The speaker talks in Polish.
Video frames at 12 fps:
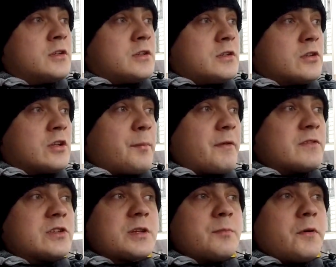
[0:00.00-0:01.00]
No na
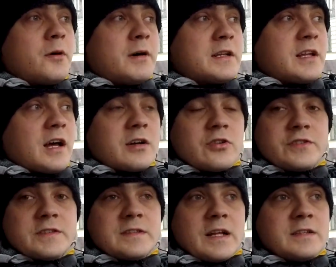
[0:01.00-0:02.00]
pewno ten a
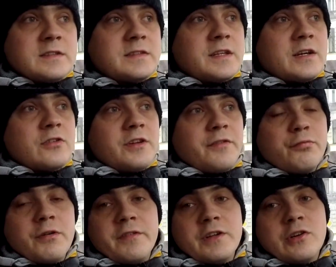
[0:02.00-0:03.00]
korzystanie z niego nie
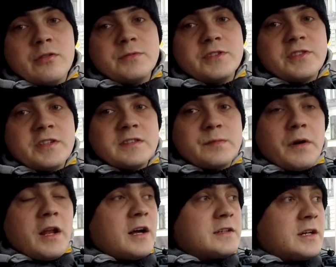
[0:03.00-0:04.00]
wpływa na obniżenie
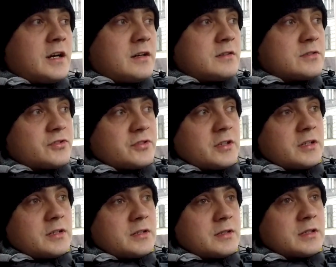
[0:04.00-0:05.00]
spalania,
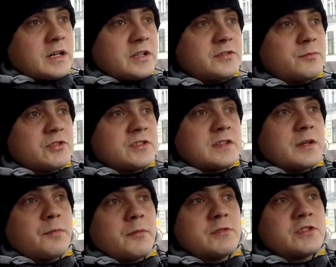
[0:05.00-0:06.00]
że każdy może
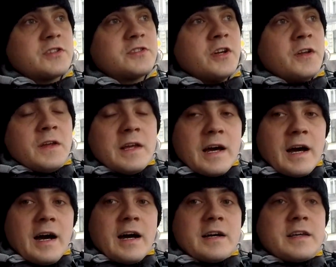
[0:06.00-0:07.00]
sobie pomyśleć,
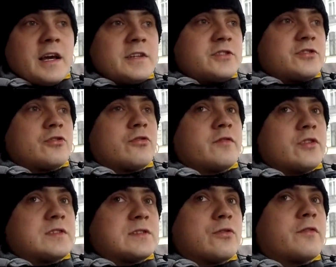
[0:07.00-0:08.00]
a jedziesz
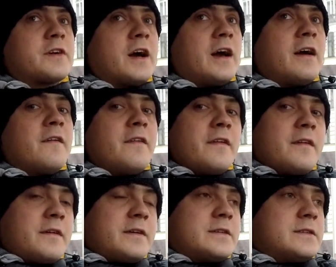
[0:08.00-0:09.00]
równo stówkę,
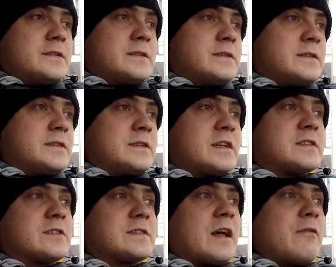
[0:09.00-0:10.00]
yy,
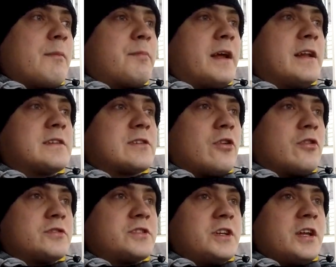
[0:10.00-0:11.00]
jest to stała
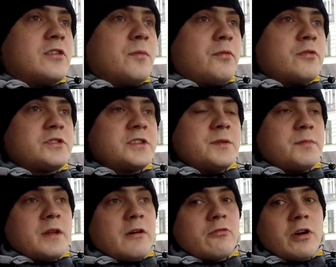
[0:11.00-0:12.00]
prędkość, jedno położenie
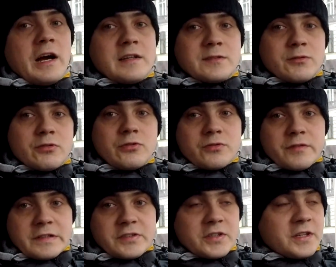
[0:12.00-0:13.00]
pedału gazu, otóż
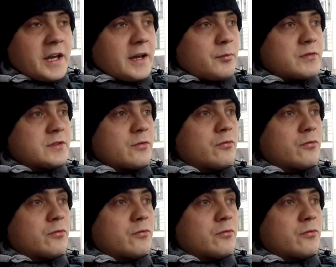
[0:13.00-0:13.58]
właśnie nie, bo są